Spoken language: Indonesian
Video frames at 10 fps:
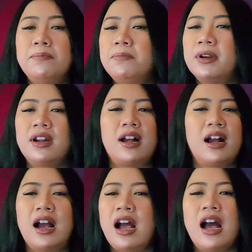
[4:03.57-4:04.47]

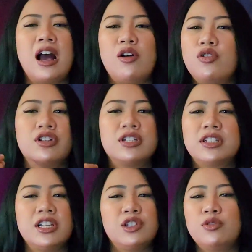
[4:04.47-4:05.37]
memperkaos
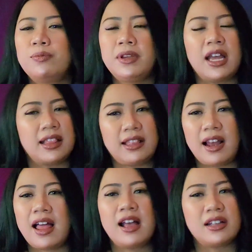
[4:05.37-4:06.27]
si
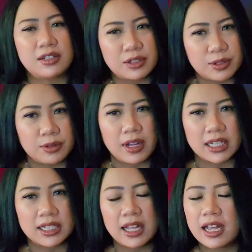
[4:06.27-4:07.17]
Sumiati langsung
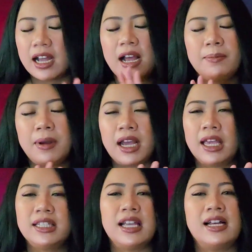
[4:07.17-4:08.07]
guys nggak
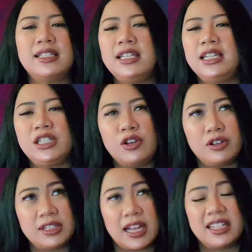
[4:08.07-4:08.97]
pakai cang
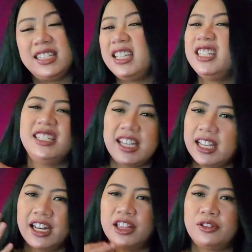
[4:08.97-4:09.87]
cincong cang
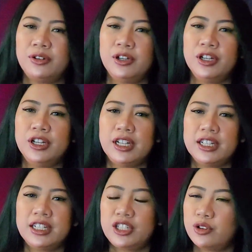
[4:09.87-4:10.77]
cincing gitu. cing
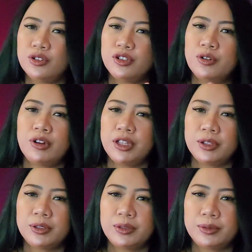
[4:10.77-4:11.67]
si cowok-cowok
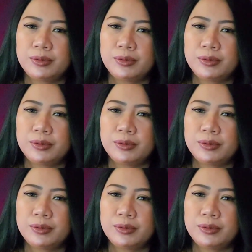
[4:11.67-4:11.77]
itu.